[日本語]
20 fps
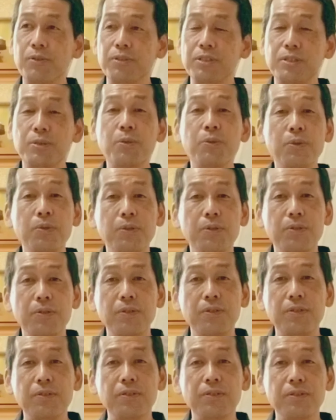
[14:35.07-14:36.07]
人
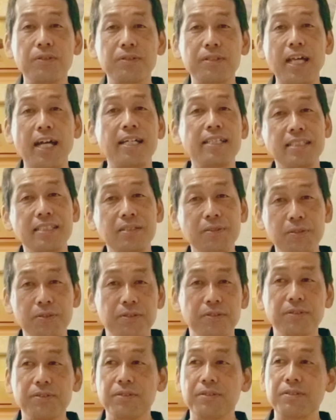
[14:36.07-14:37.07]
を、対人
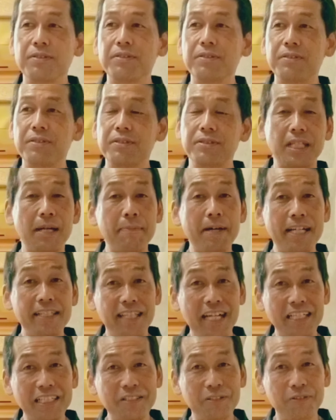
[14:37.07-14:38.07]
を裁い
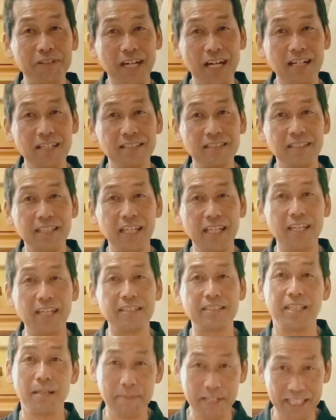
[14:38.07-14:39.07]
たりとか、
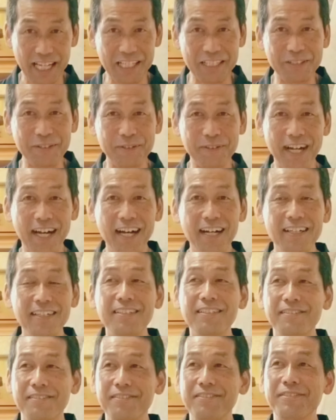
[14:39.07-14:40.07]
責めたりとか、
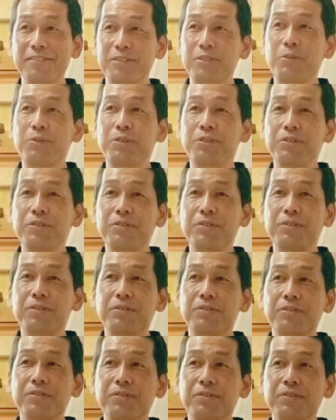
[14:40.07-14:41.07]
そうい
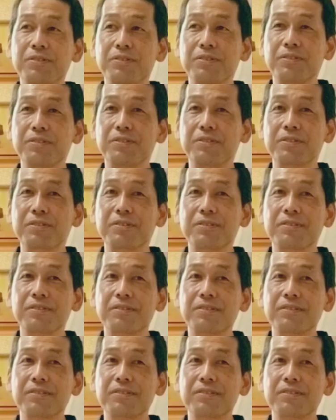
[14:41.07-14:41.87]
う、